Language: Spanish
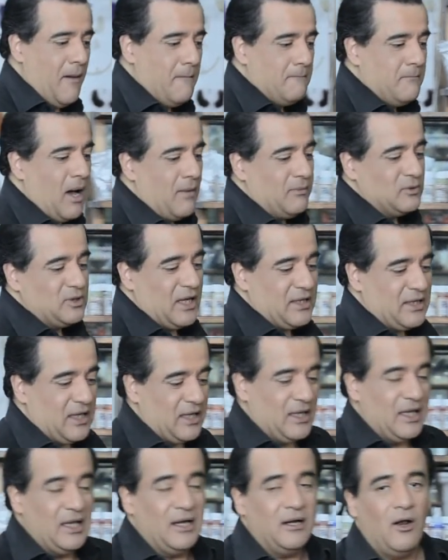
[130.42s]
vamos a
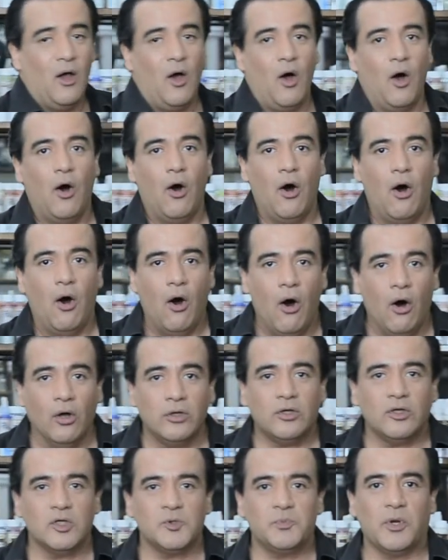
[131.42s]
tener
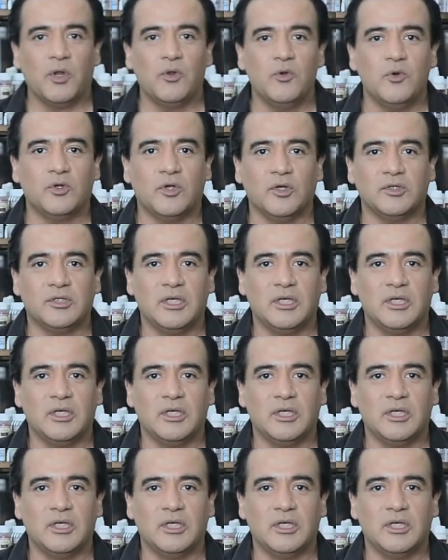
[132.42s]
otros productos de